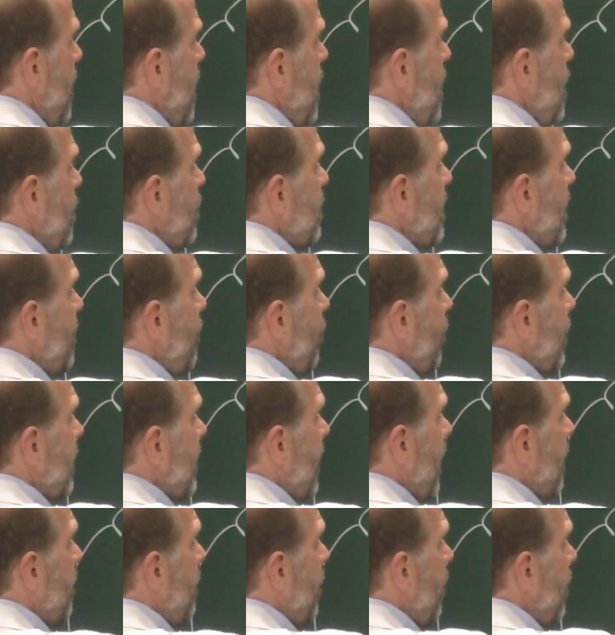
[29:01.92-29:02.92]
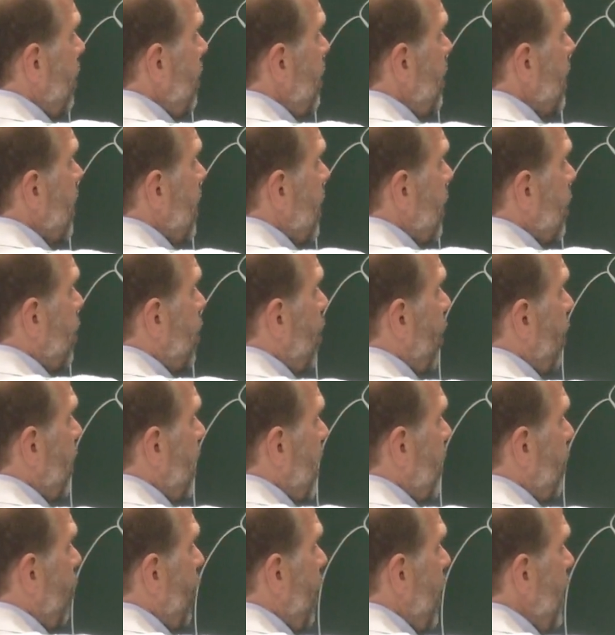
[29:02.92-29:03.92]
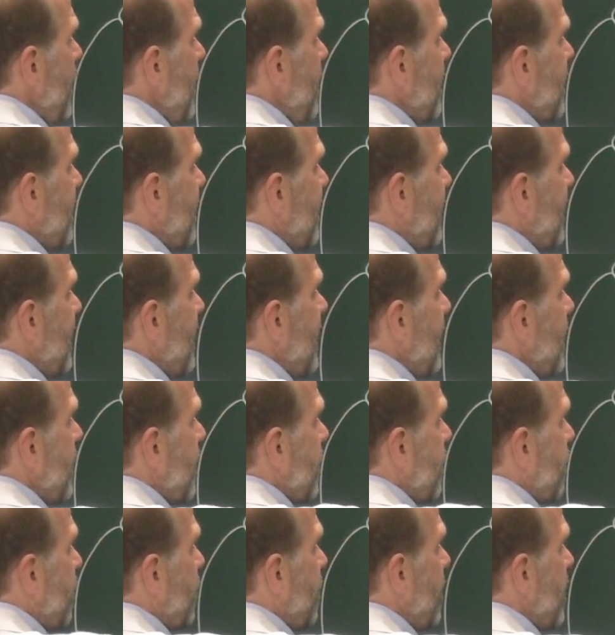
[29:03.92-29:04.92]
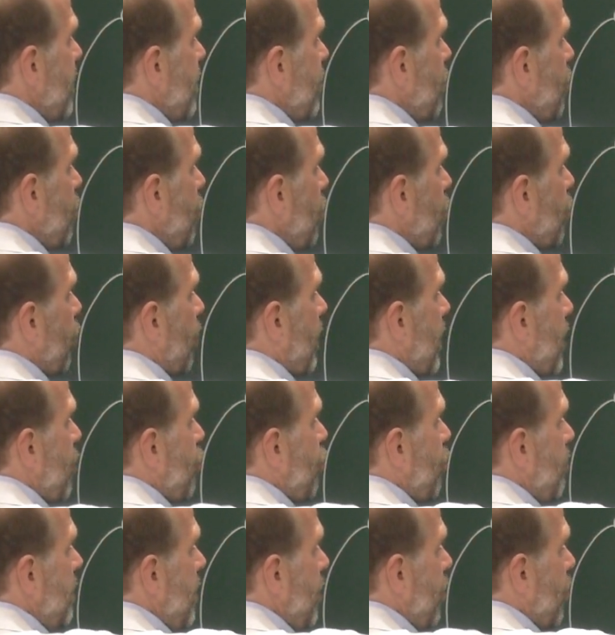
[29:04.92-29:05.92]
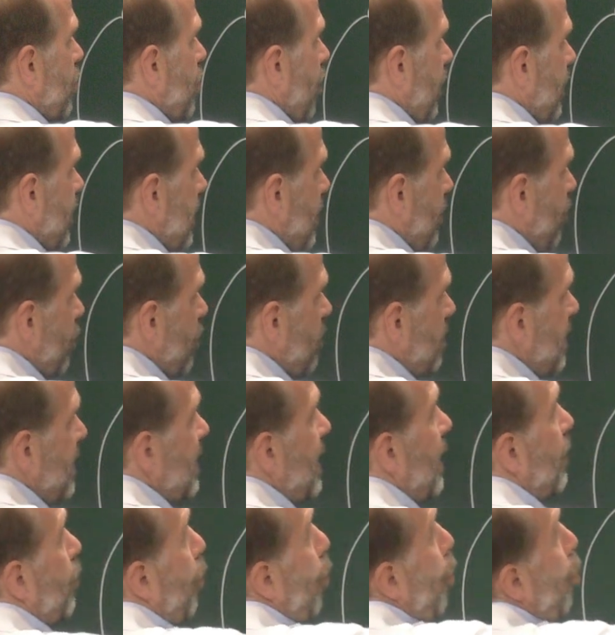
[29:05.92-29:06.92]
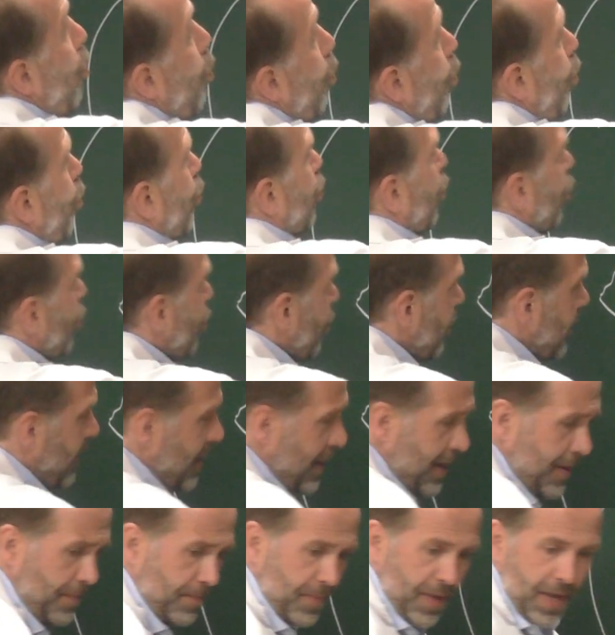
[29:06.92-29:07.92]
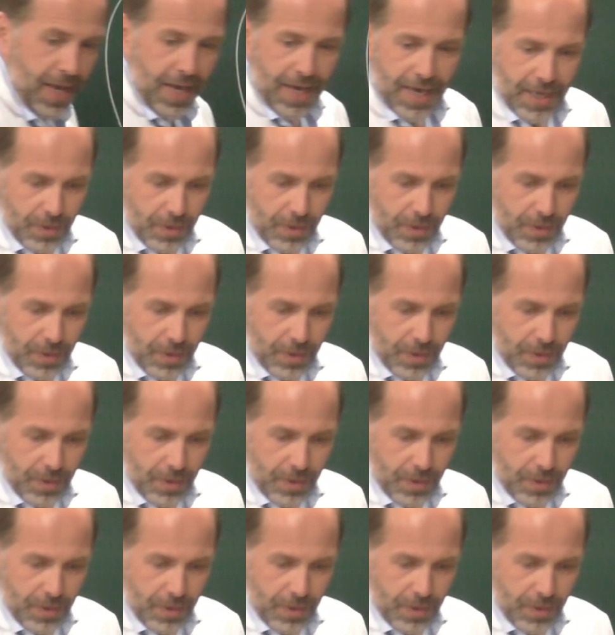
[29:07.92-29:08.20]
Nous avons également dans la moelle des faisceaux, donc là je mets le corticospinal de l'autre côté, et